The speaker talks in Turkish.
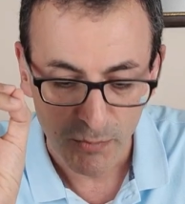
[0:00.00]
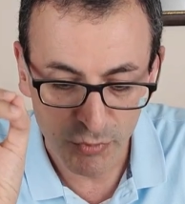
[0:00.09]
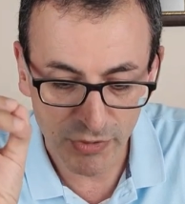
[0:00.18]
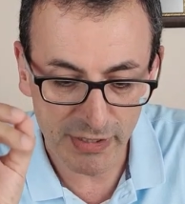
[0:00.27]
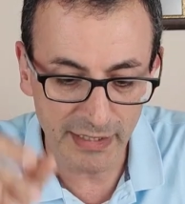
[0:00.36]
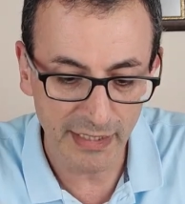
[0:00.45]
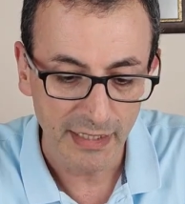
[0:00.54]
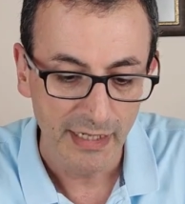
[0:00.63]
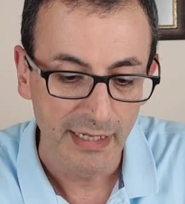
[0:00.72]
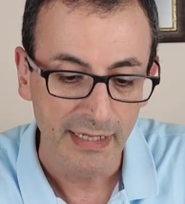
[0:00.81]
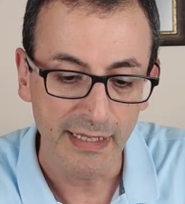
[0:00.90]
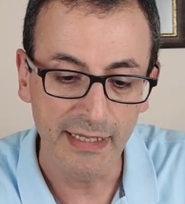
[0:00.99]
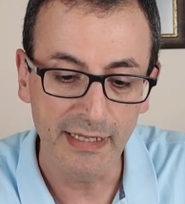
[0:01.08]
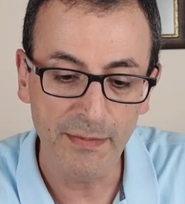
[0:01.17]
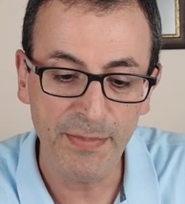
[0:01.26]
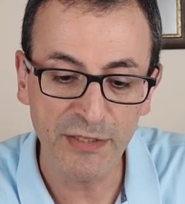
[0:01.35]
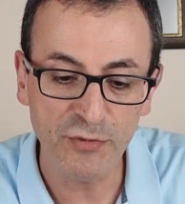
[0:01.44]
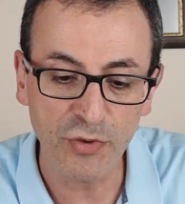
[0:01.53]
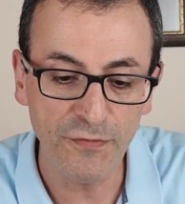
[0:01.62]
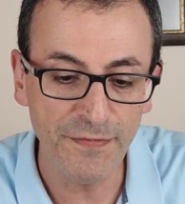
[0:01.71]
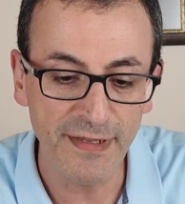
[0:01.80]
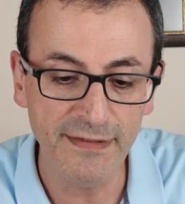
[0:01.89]
burada e,
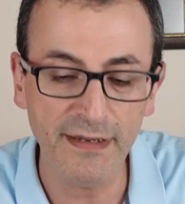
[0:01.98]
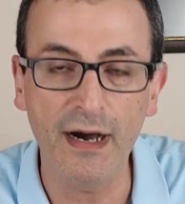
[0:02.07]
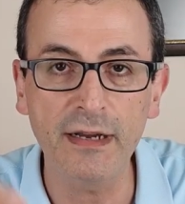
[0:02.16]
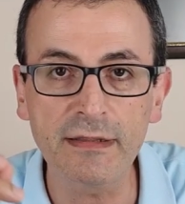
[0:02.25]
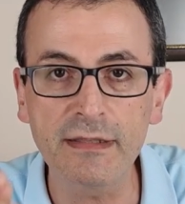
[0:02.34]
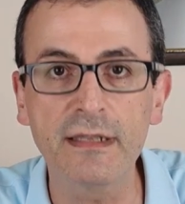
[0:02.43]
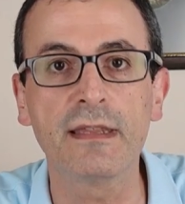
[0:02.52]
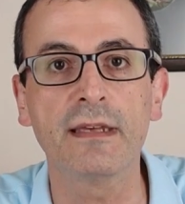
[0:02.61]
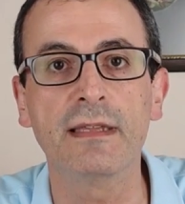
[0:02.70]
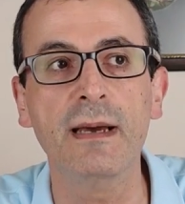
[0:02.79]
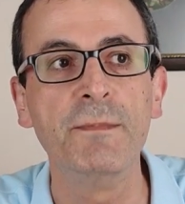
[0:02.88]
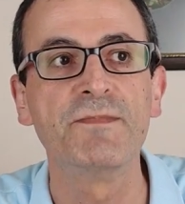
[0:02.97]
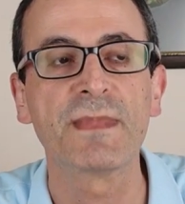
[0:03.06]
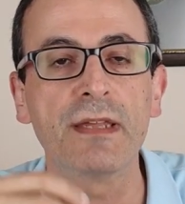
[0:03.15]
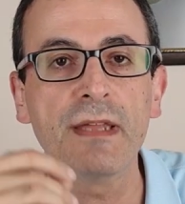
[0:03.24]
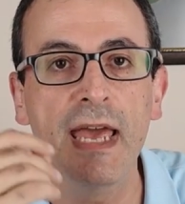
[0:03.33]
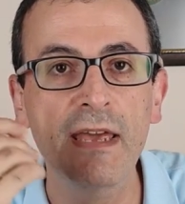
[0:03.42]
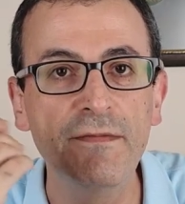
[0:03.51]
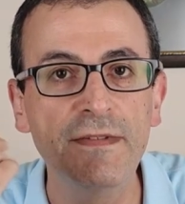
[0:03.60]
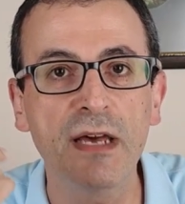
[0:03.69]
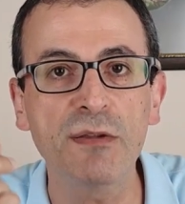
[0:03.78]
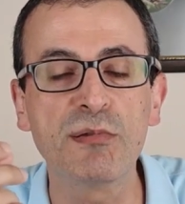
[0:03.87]
petrol fiyatı arttıkça da
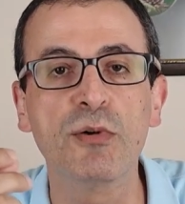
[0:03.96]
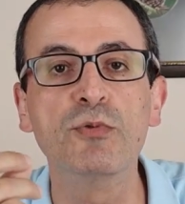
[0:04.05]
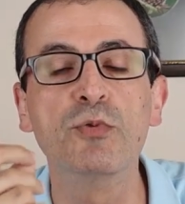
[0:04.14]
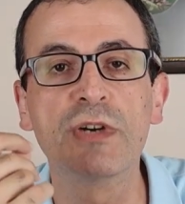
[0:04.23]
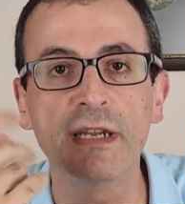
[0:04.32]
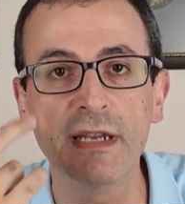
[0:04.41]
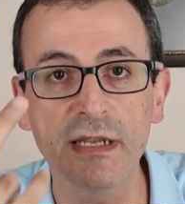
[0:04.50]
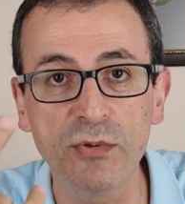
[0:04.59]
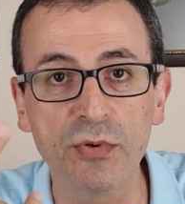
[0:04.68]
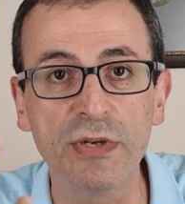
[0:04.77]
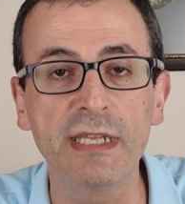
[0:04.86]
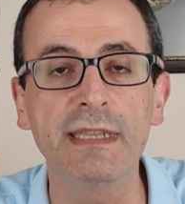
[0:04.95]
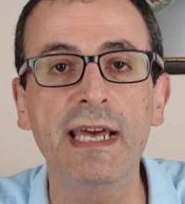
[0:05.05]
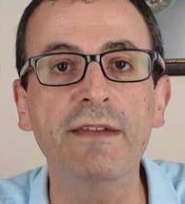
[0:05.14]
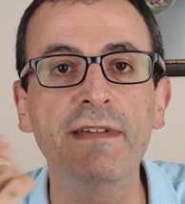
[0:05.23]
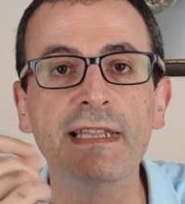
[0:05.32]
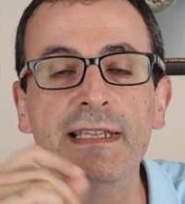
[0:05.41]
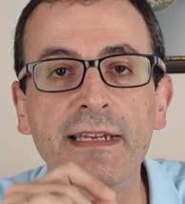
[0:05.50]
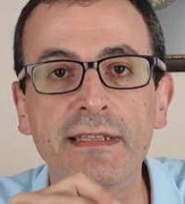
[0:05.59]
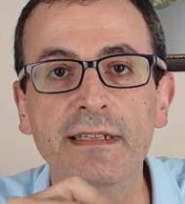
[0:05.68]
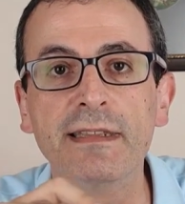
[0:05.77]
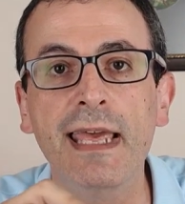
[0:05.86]
enflasyon yukarıya doğru gider ve
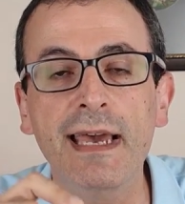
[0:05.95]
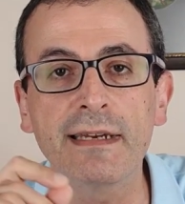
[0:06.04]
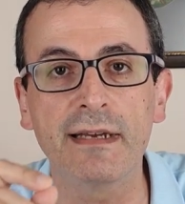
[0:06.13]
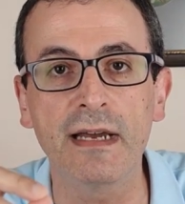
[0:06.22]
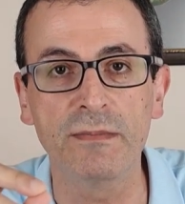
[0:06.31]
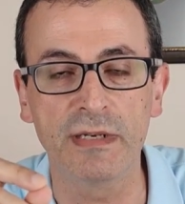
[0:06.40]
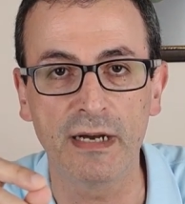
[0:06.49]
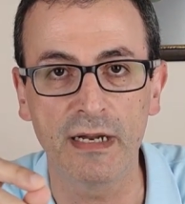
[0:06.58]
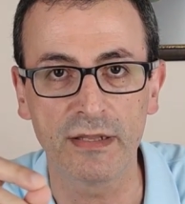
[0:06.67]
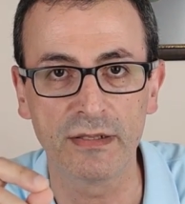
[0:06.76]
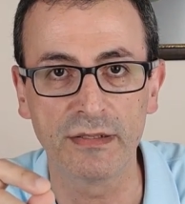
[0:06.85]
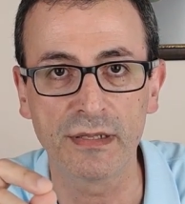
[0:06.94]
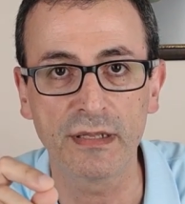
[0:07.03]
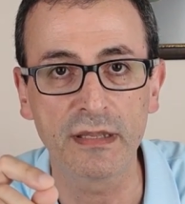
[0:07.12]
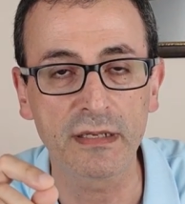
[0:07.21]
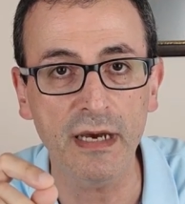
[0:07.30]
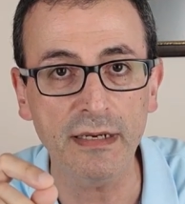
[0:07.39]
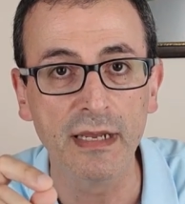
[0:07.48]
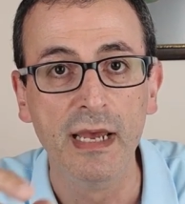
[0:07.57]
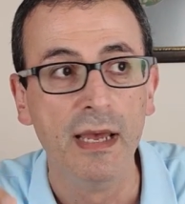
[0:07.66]
liranın değer kaybı karşınıza çıkar.